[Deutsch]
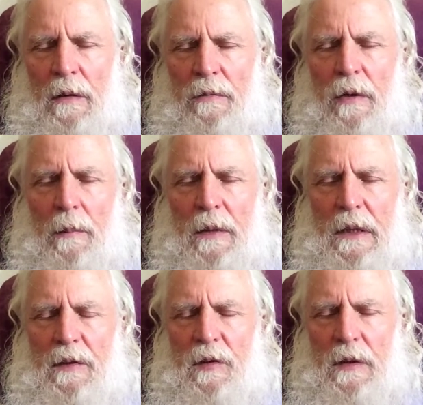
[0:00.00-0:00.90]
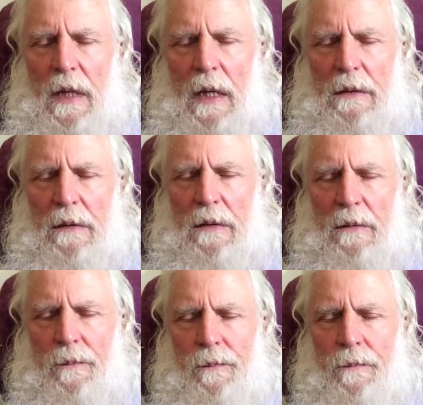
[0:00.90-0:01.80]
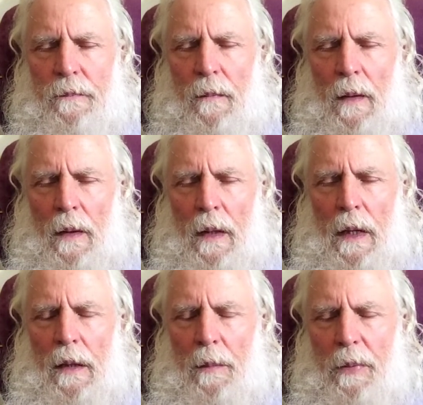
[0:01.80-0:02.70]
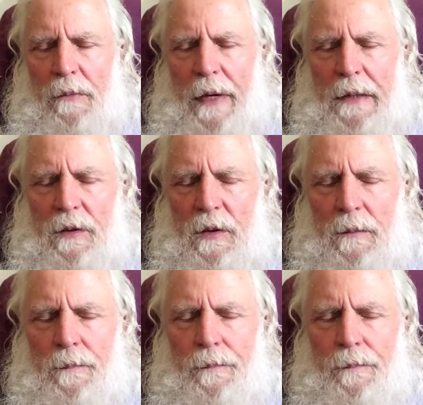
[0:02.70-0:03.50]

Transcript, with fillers: Wir haben nichts in der Hand, keine Beweise.